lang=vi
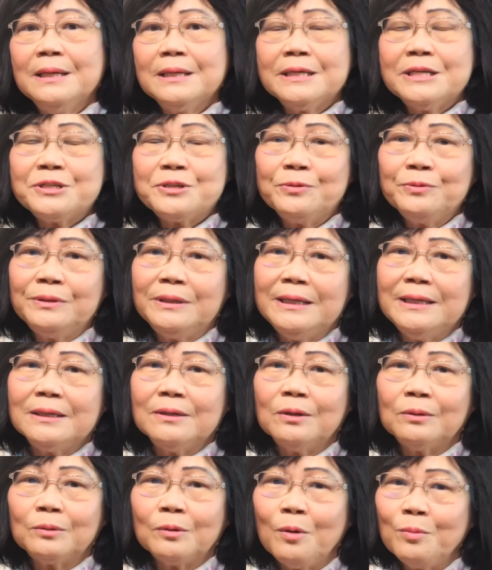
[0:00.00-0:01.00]
cái số
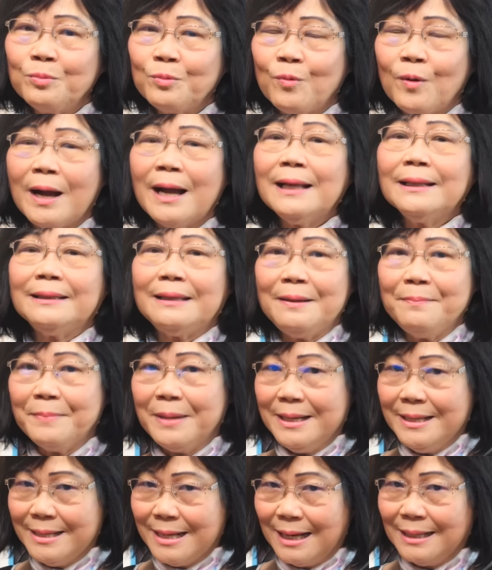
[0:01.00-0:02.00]
tiền nó tốt quá thì
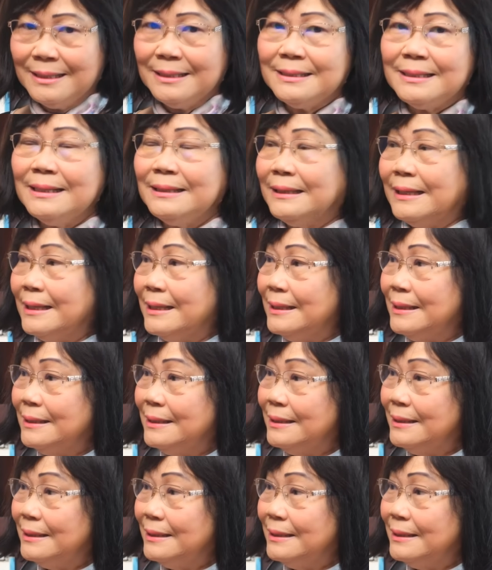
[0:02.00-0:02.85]
mình nhận cái tiền